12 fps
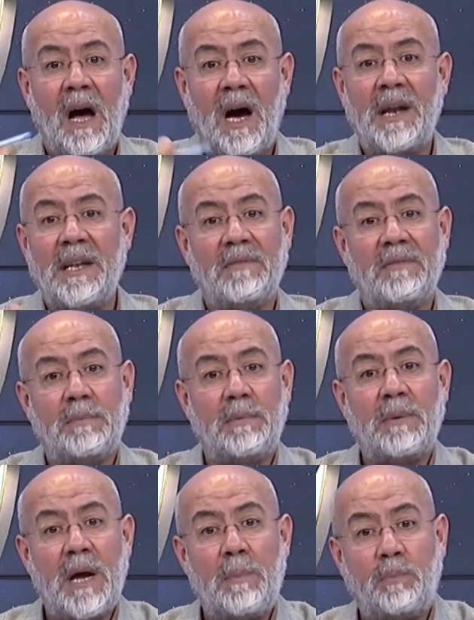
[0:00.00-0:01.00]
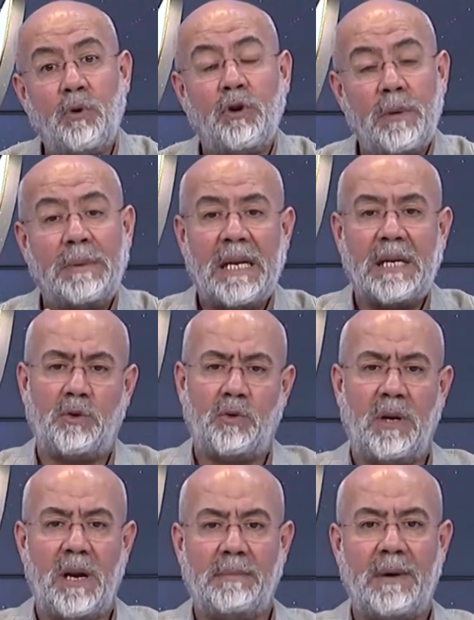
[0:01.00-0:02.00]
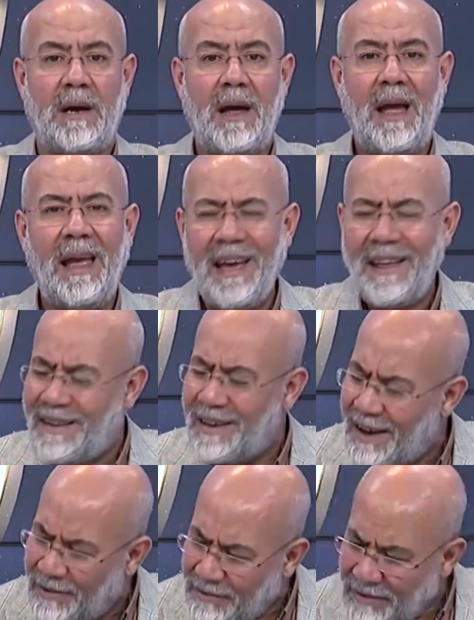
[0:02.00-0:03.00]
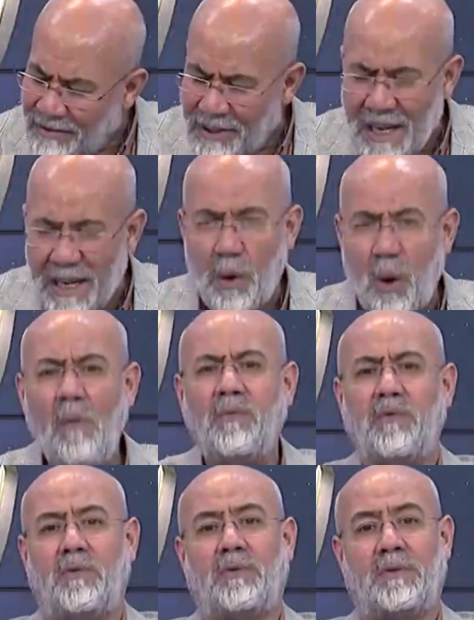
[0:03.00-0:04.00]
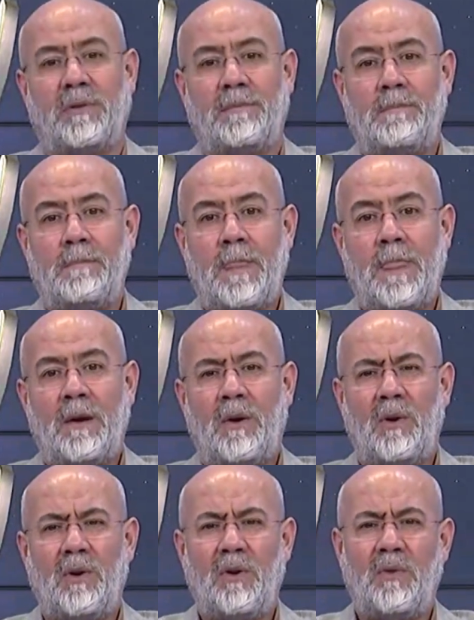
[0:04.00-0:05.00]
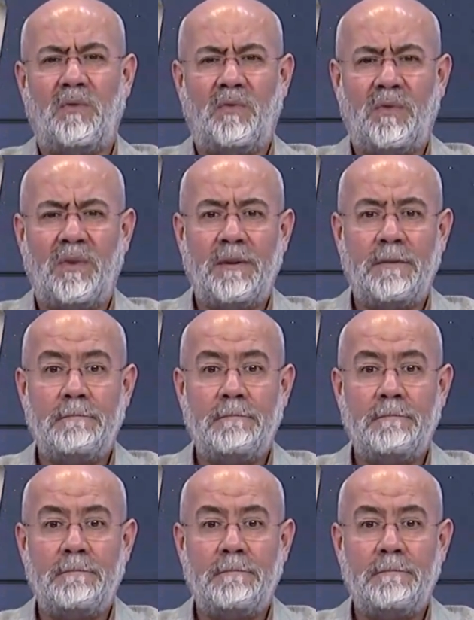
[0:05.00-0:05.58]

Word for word: Anne ve babaya bunu bile söyleme. En hafif şey of'tur. Of.